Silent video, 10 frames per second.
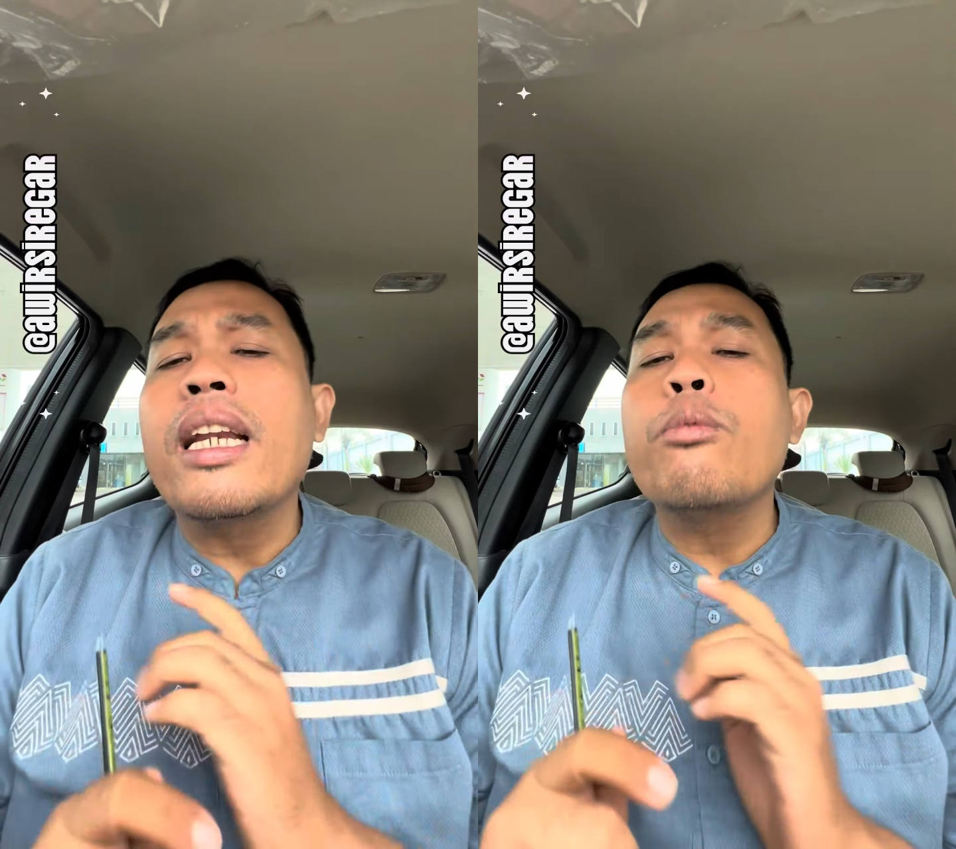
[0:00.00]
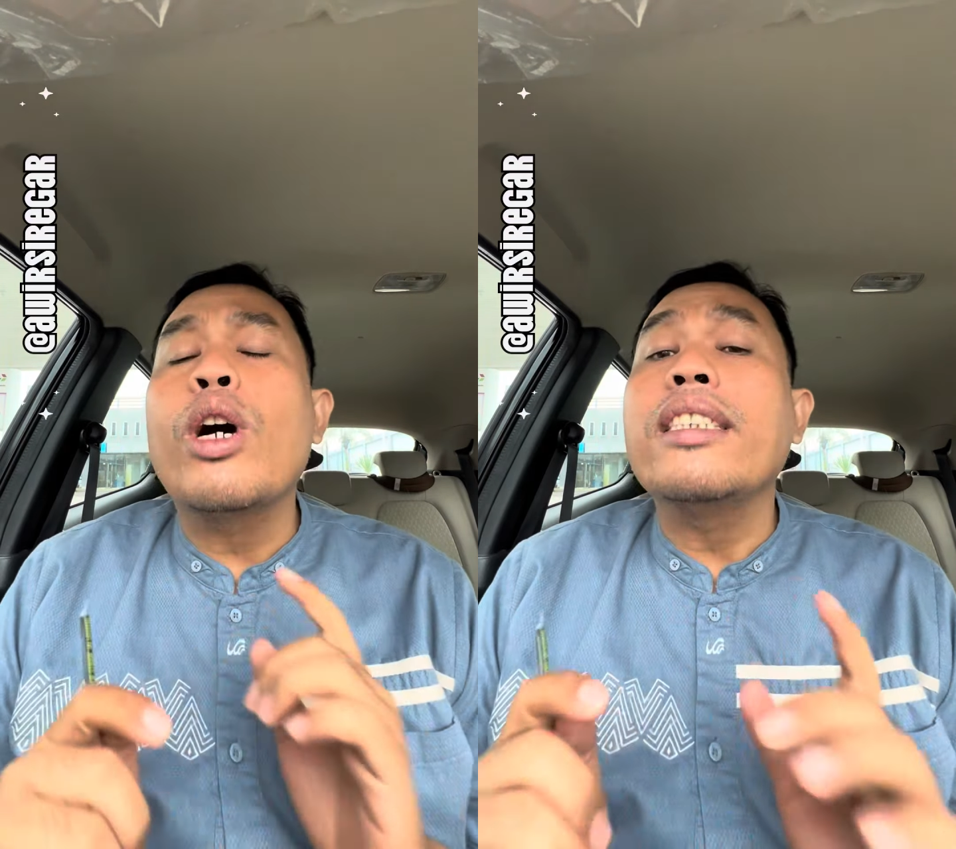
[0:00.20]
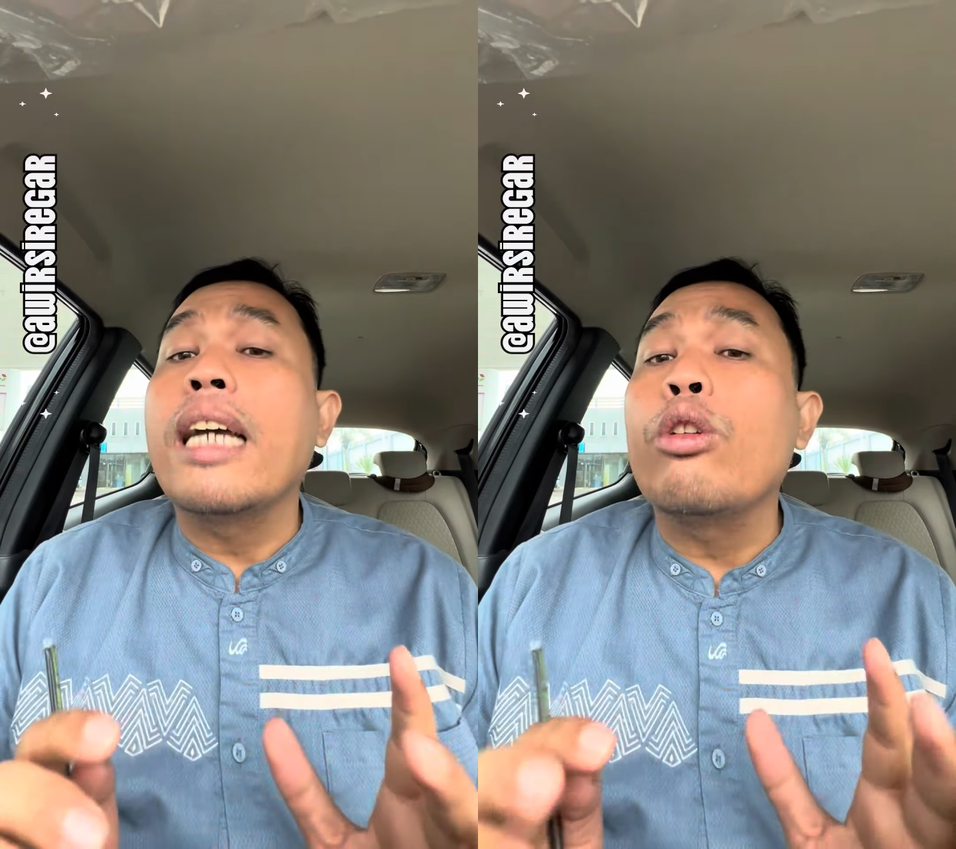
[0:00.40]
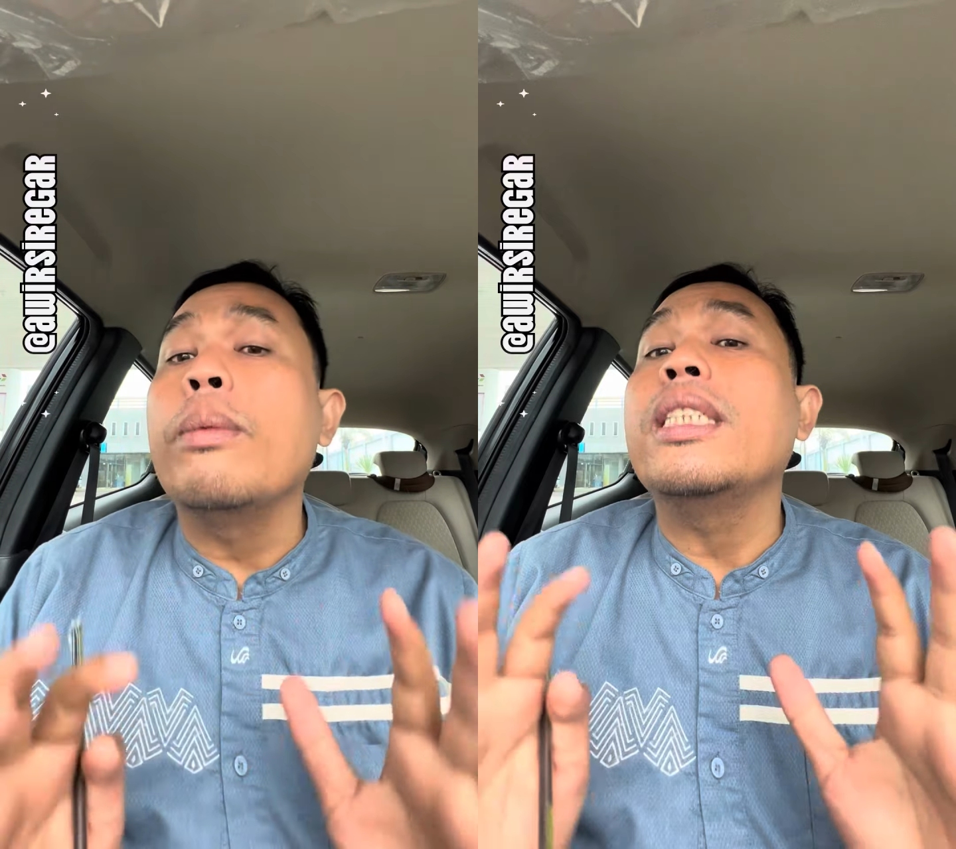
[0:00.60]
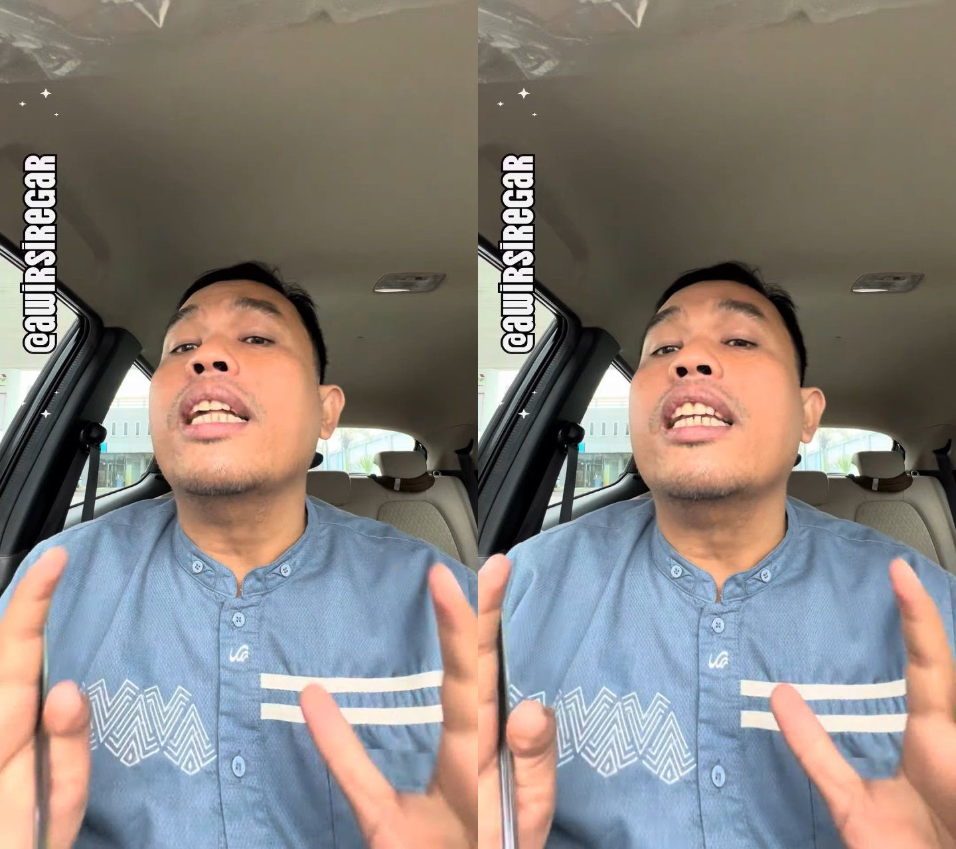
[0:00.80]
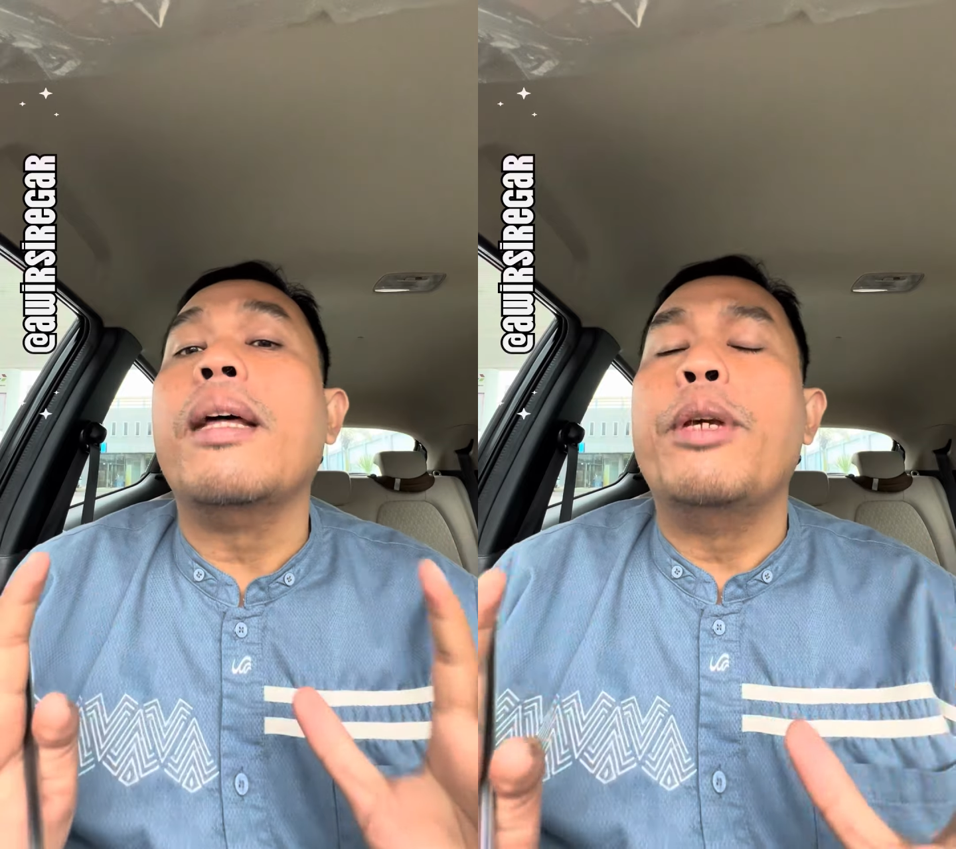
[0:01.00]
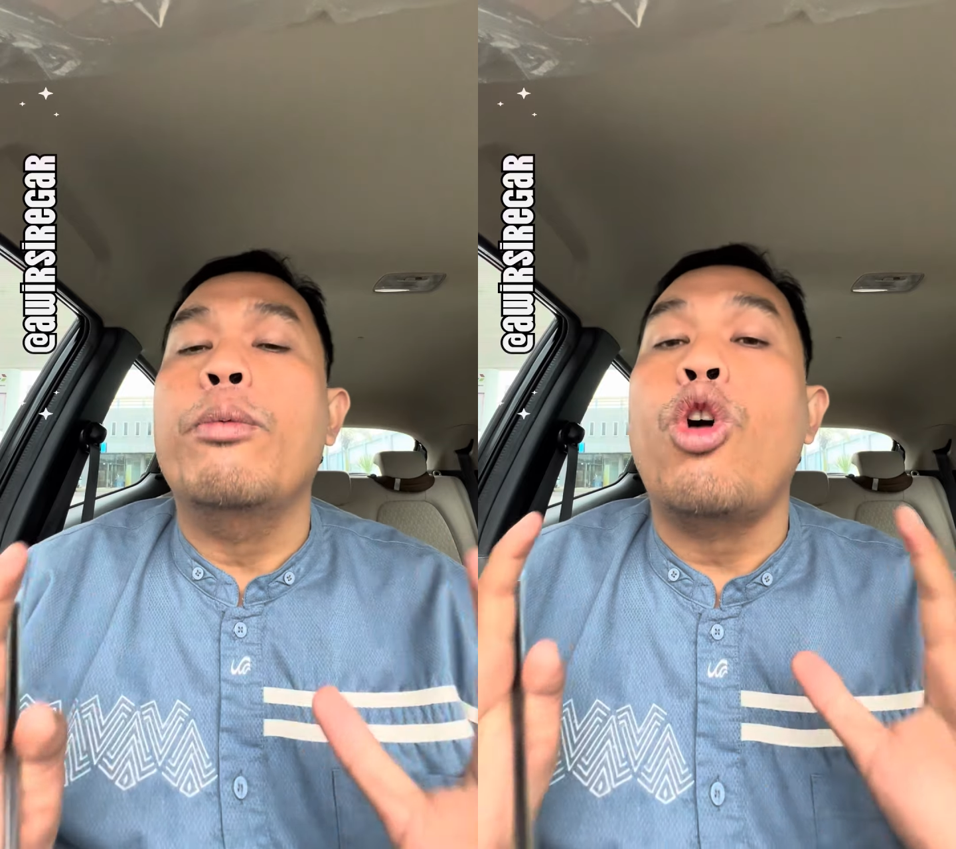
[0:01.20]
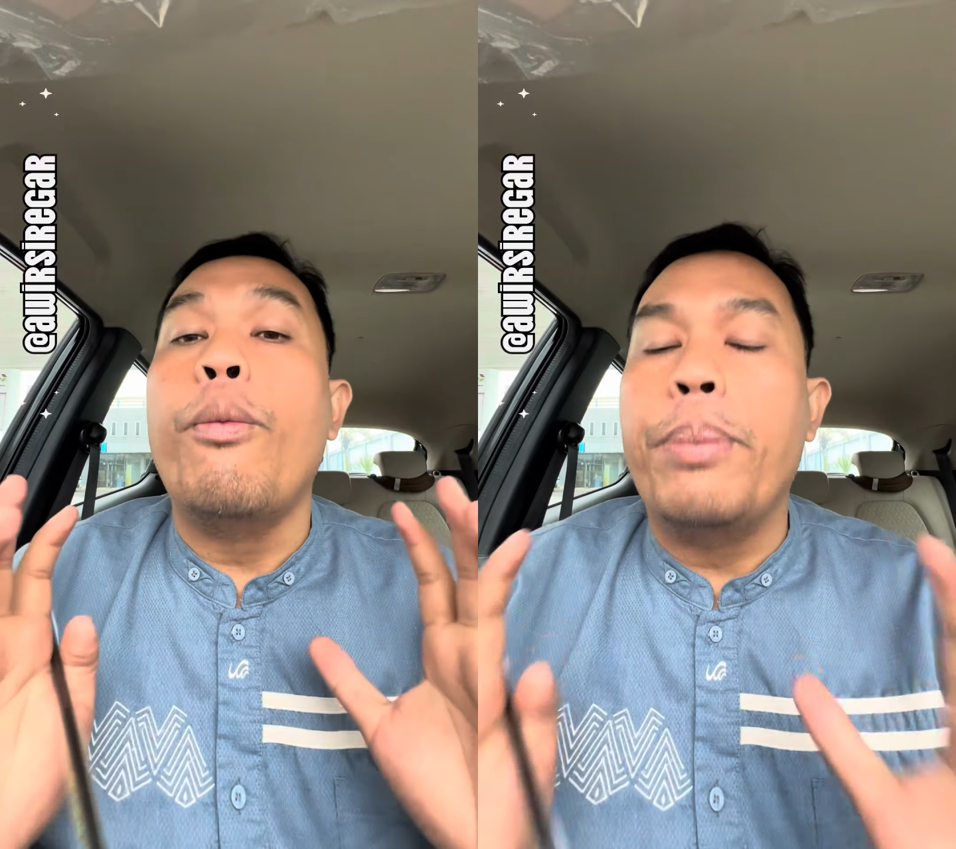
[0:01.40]
ribu aja udah bisa kita minum
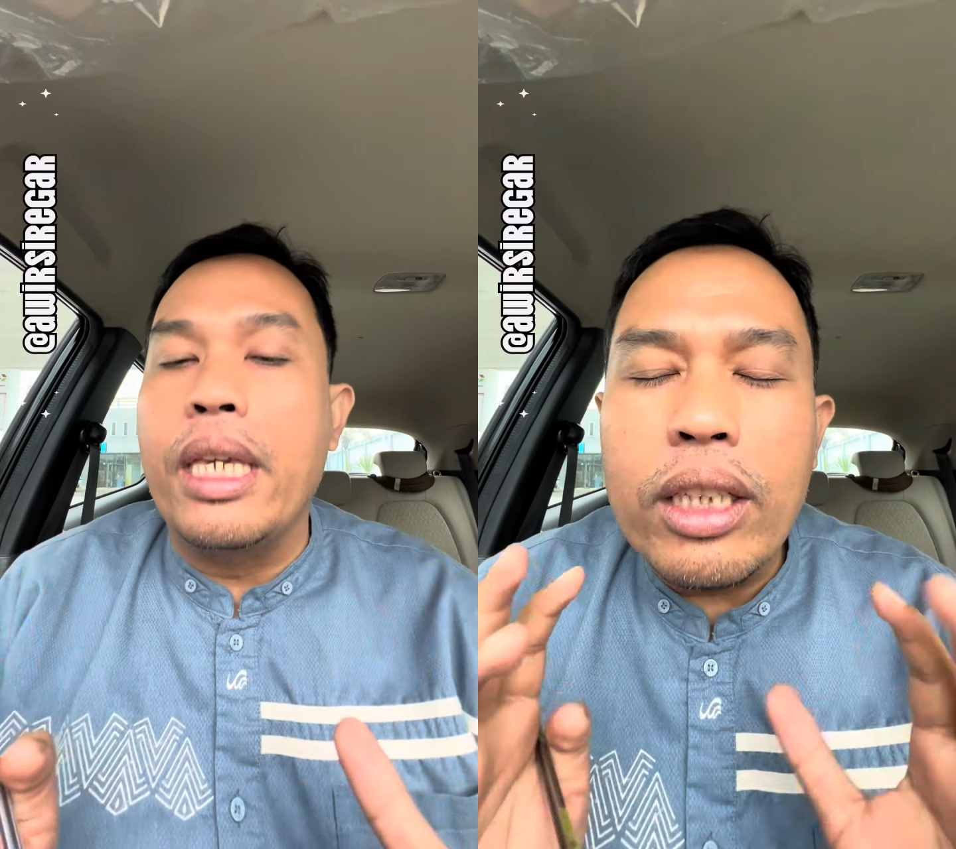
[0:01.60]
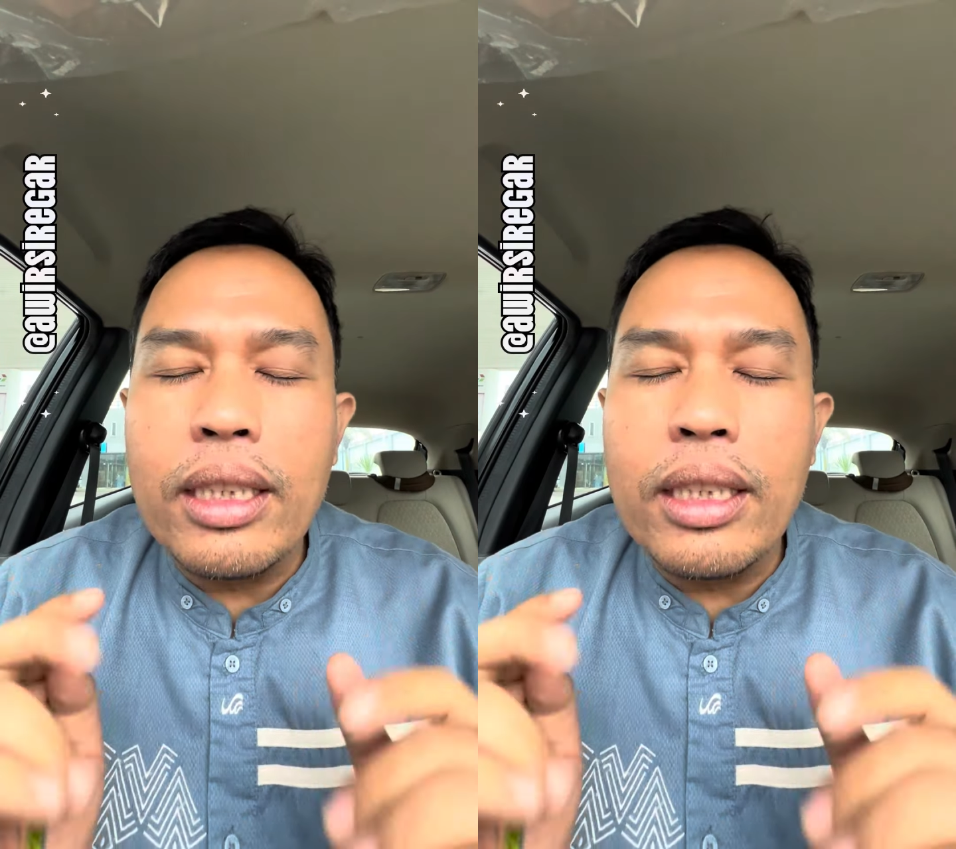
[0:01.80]
kopi